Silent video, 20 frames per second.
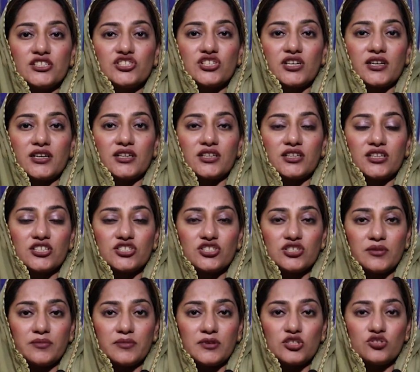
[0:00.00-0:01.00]
कि शक्कर का
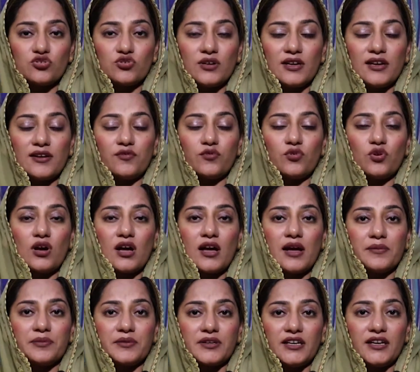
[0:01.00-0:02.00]
शरबत जो है वो
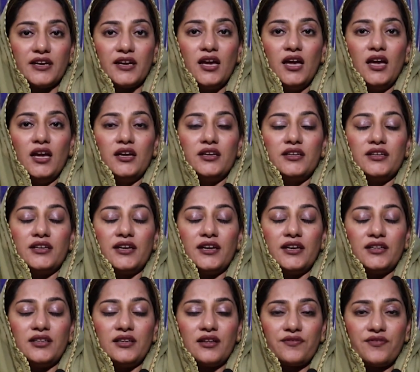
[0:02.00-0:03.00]
आपके ये
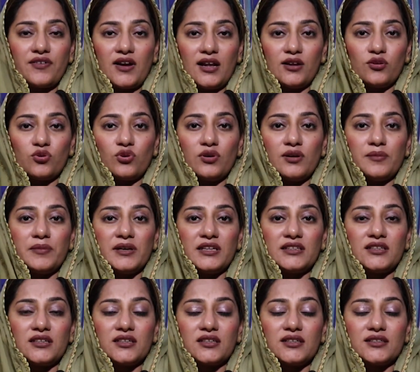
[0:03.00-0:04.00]
इन अफ़ाल को
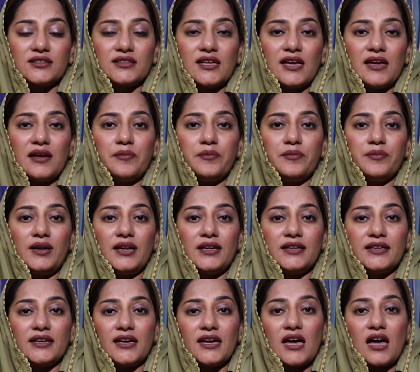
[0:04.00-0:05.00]
बेहतर करता है
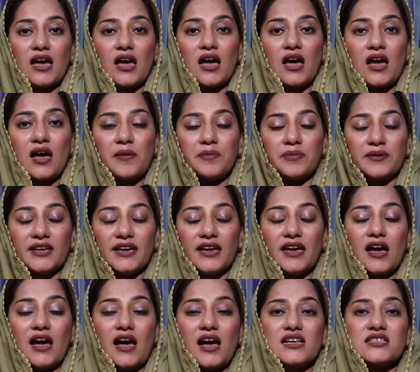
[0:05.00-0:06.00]
बल्कि
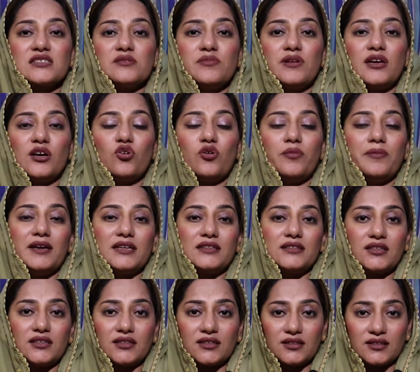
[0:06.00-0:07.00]
आपके हाजमे को
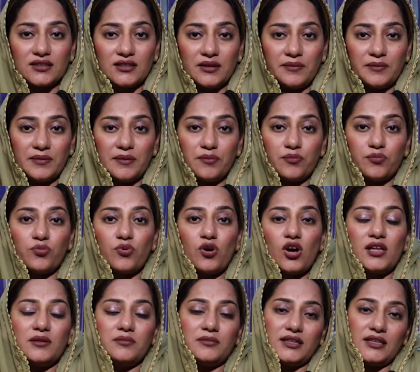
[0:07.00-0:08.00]
बेहतर करने में
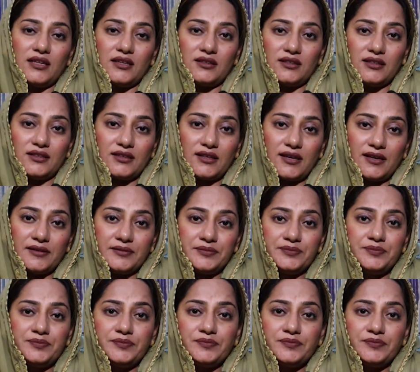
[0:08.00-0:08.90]
बहुत मदद देता है